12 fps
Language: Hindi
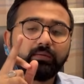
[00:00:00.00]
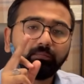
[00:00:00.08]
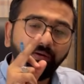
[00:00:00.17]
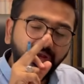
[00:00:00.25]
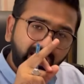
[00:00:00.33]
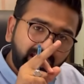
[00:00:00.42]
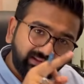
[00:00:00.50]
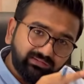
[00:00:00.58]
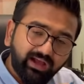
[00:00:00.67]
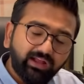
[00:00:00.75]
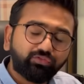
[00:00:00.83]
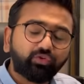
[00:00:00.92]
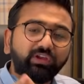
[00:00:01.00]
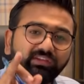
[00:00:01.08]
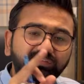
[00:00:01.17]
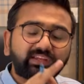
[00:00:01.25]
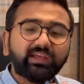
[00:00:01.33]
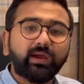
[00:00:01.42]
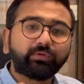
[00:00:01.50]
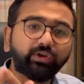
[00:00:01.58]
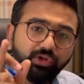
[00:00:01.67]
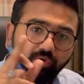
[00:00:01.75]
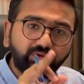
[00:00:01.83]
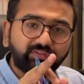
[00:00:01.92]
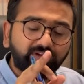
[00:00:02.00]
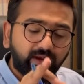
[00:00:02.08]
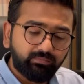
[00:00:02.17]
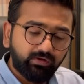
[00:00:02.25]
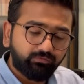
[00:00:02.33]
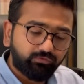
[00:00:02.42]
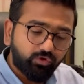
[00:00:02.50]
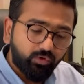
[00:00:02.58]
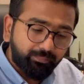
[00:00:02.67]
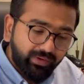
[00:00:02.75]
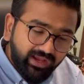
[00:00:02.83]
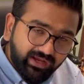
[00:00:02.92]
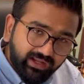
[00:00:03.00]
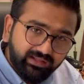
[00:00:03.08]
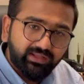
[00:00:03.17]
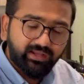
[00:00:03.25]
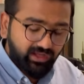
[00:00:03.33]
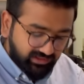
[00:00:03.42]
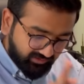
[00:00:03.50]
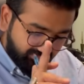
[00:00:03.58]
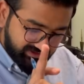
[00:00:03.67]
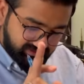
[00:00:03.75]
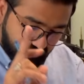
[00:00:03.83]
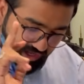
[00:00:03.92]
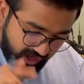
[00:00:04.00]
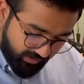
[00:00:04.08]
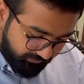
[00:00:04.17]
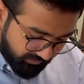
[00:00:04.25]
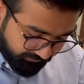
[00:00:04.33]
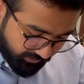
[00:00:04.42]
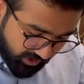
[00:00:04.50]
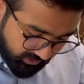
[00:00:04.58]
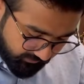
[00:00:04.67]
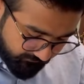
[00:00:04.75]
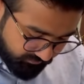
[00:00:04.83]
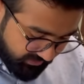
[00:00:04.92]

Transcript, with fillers: बकाया जात जो किस्तें आपकी ड्यू इंस्टॉलमेंट वो पे कर दें अदरवाइज आपका प्लॉट